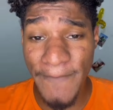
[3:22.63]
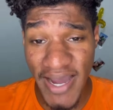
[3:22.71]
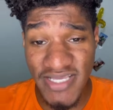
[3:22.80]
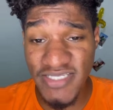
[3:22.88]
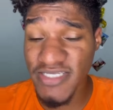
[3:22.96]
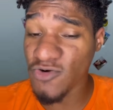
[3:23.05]

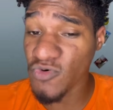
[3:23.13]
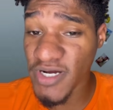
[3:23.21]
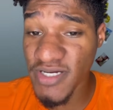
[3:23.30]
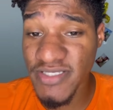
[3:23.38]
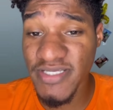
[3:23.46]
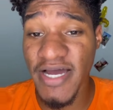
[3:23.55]
paz e
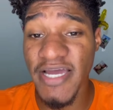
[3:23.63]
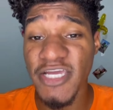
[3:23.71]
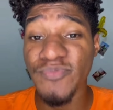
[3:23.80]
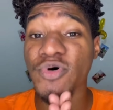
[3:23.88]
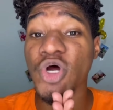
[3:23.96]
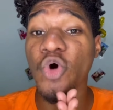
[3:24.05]
segurança e
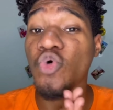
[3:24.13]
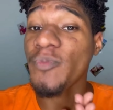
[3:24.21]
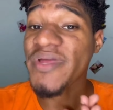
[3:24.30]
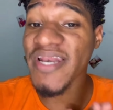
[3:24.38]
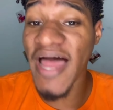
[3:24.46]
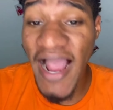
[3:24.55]
por algum
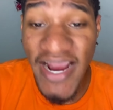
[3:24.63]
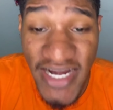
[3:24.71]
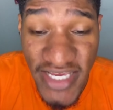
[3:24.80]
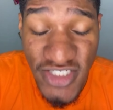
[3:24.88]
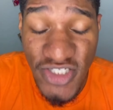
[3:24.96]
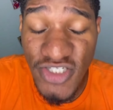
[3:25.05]

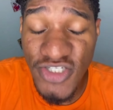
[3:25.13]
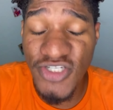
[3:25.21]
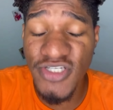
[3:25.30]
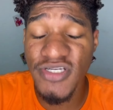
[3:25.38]
milagre, gente,